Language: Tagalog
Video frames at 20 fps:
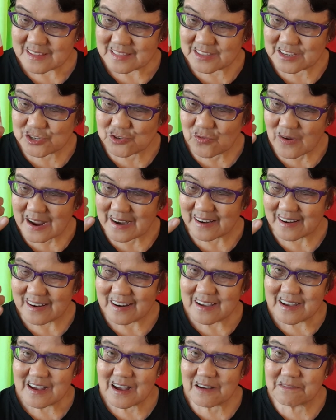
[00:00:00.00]
this one,
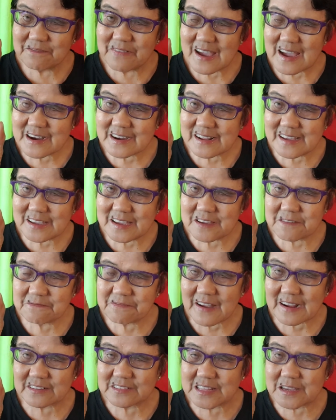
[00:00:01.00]
a very
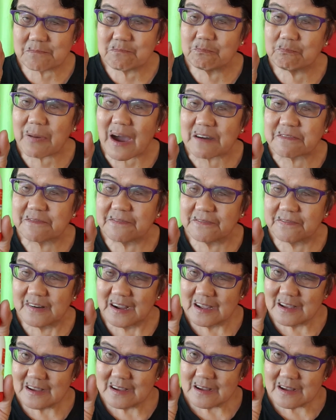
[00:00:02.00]
effective puff.
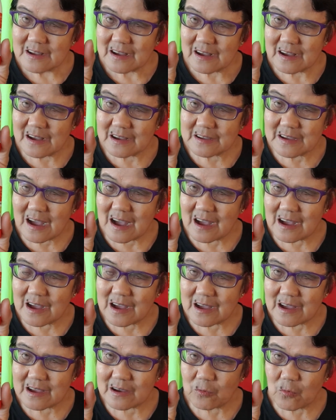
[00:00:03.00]

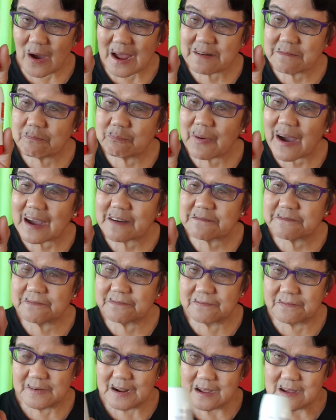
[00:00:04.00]
Uh, one
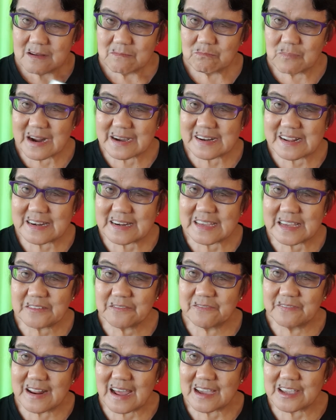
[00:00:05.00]
puff,
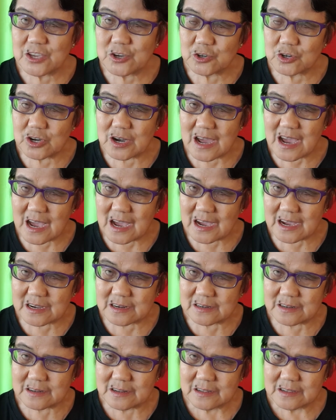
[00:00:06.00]
marilig dayon
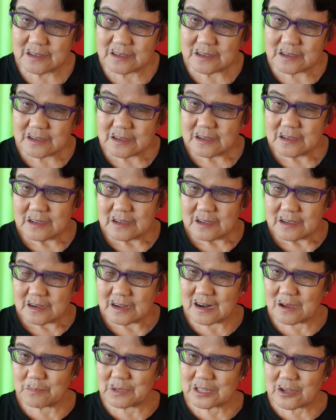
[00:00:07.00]
ang
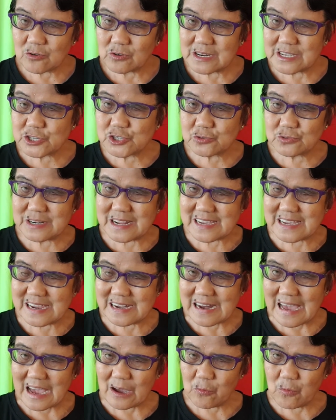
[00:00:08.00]
kana bitong lisod
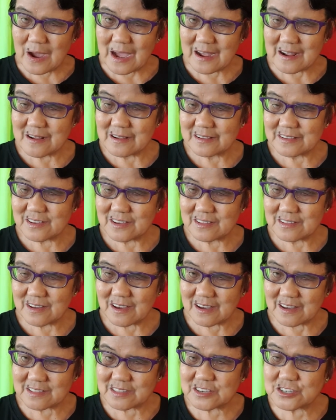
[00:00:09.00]
iginhawa.
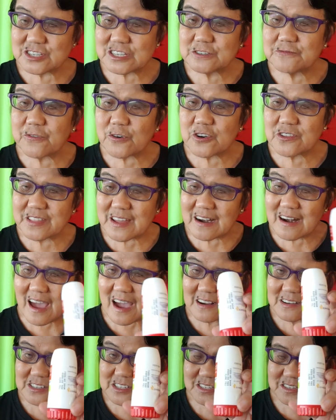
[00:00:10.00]
Uh, this is for the
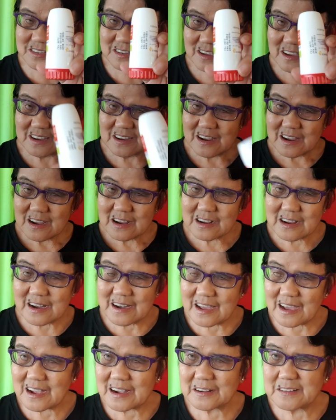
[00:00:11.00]
lungs
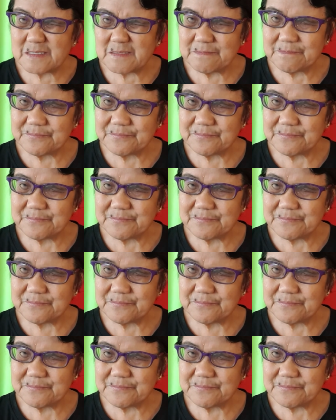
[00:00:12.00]
kanang